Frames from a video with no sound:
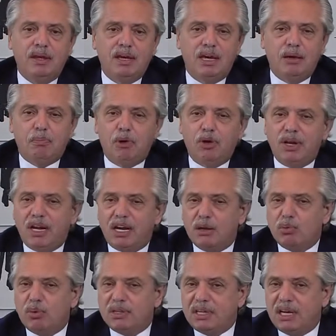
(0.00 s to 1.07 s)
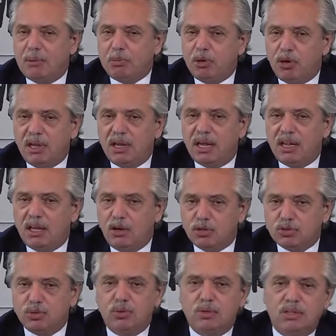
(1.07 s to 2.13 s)
es poner nuestra prioridad en
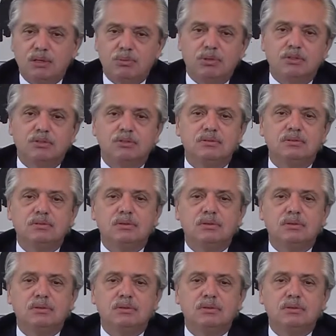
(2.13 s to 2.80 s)
los últimos,